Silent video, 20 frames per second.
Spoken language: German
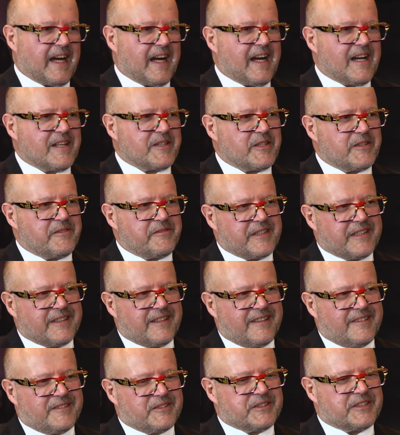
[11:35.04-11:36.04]
ja also
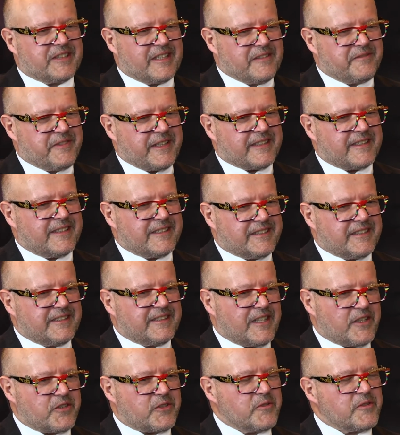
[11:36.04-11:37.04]
wir, unsere Entwickler
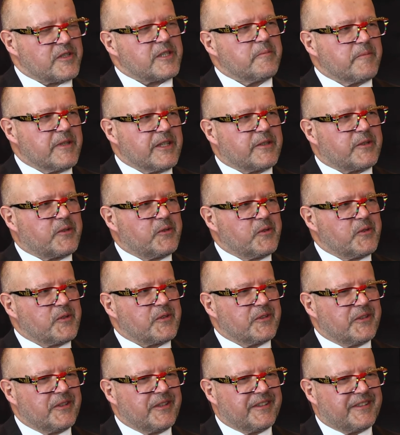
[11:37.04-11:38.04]
sind da schon ziemlich
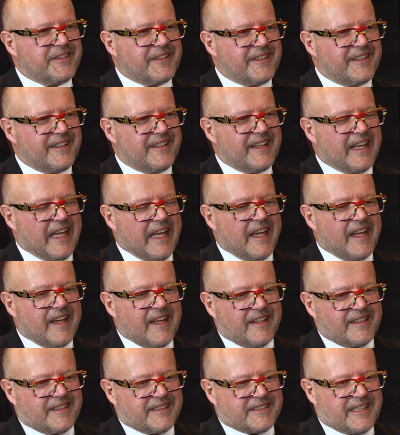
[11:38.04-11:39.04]
gut und äh,
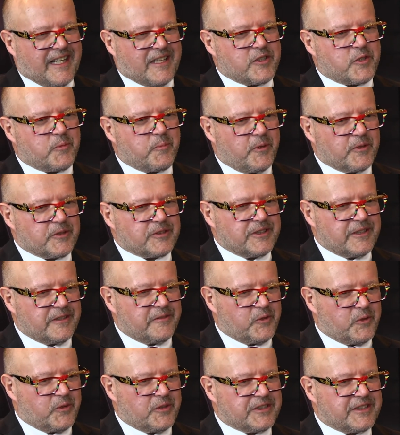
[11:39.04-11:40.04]
das
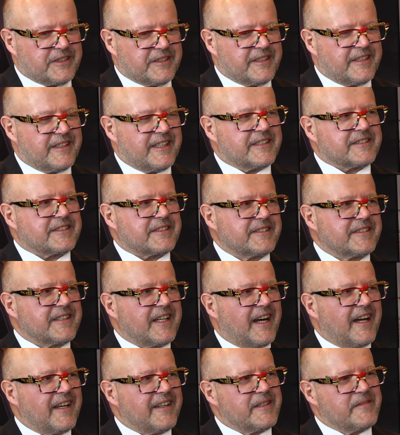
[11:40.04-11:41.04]
Anspruchsniveau ist in den letzten
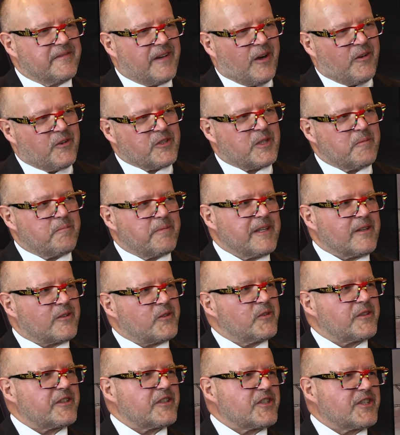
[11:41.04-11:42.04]
Jahren im Hause
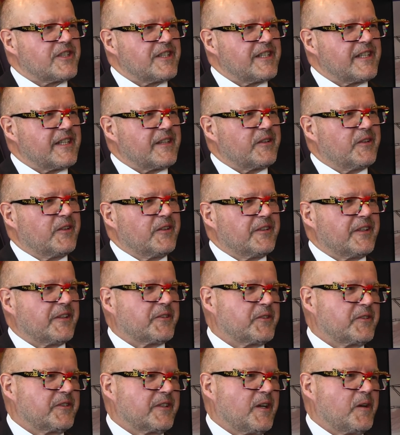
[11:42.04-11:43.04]
Pico gestiegen und
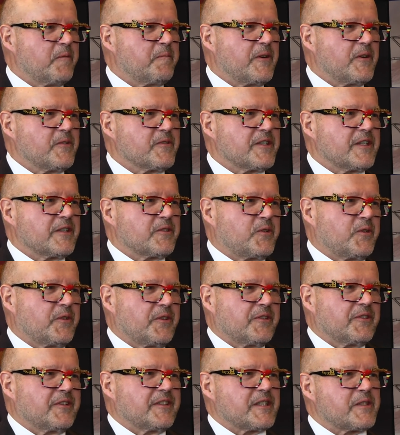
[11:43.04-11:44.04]
natürlich auch bei unseren
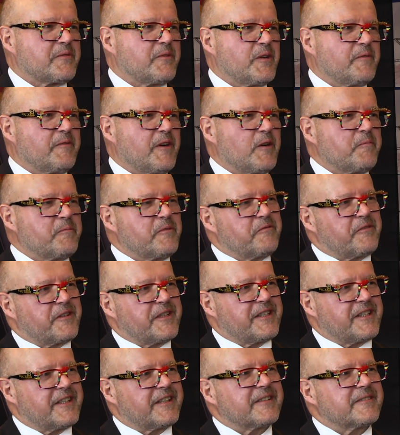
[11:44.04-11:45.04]
Kunden und das wollen wir auch
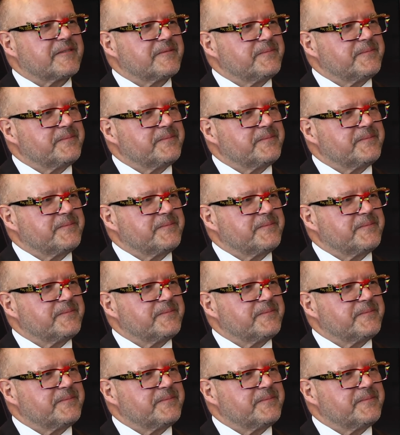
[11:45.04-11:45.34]
befriedigen.